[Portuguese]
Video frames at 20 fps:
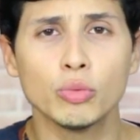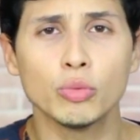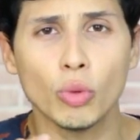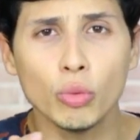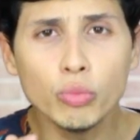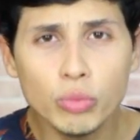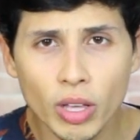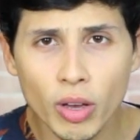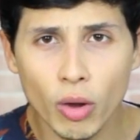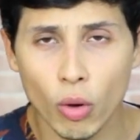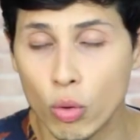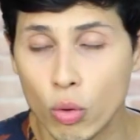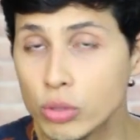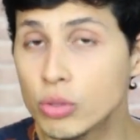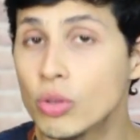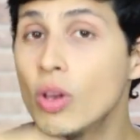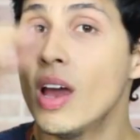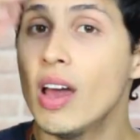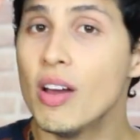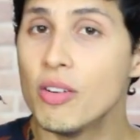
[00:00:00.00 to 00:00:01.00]
num tom
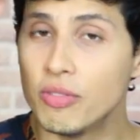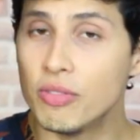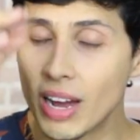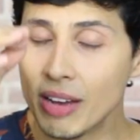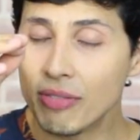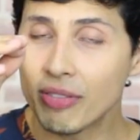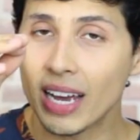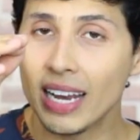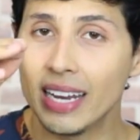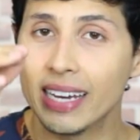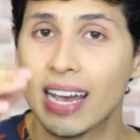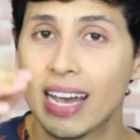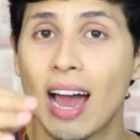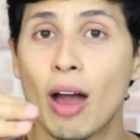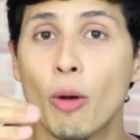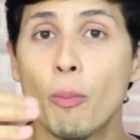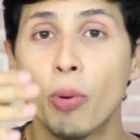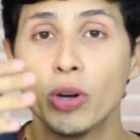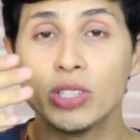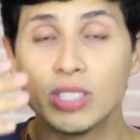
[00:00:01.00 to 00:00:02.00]
terroso vai ficar
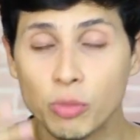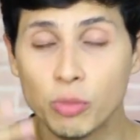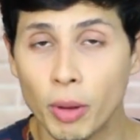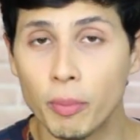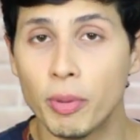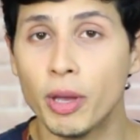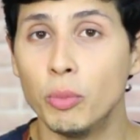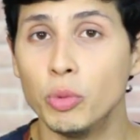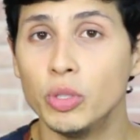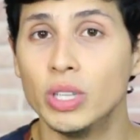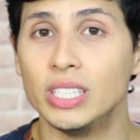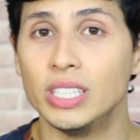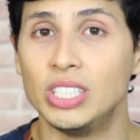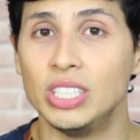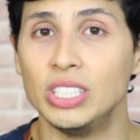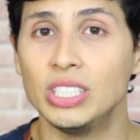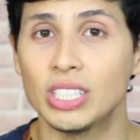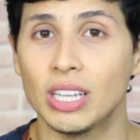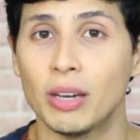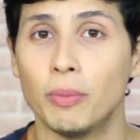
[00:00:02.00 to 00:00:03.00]
legal, pode ser uma bermuda
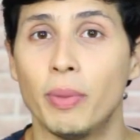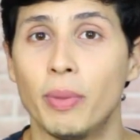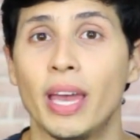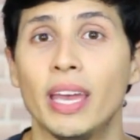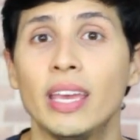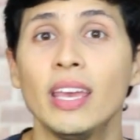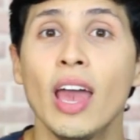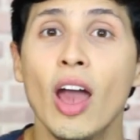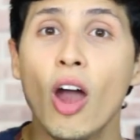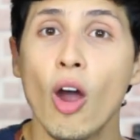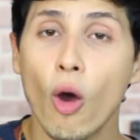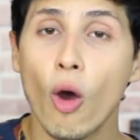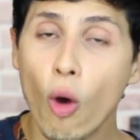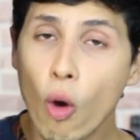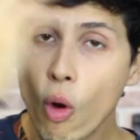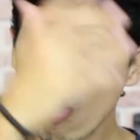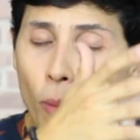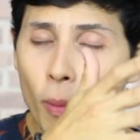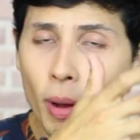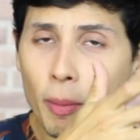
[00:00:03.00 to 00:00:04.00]
jeans também,
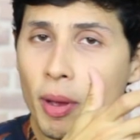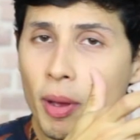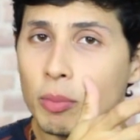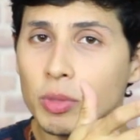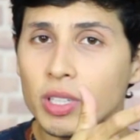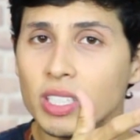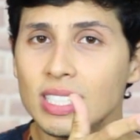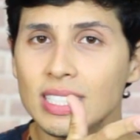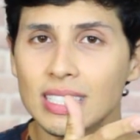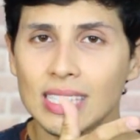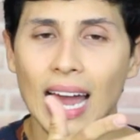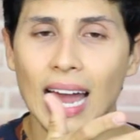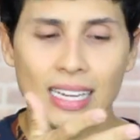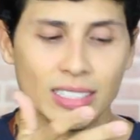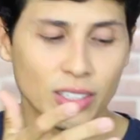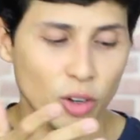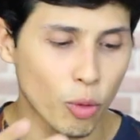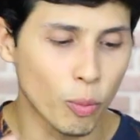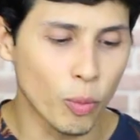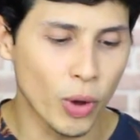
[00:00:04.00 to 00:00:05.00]
ou uma bermuda de
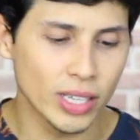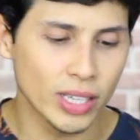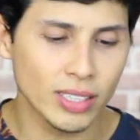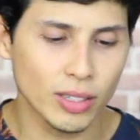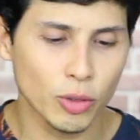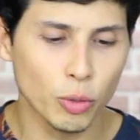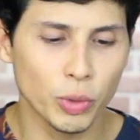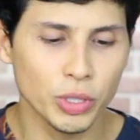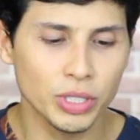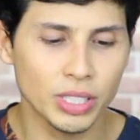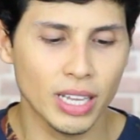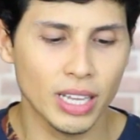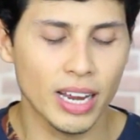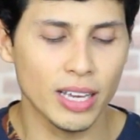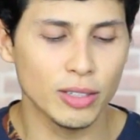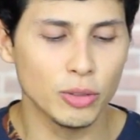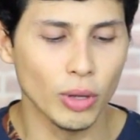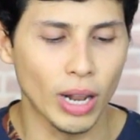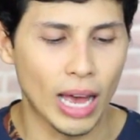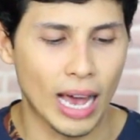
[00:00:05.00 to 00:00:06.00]
sarja como essa que eu mostrei do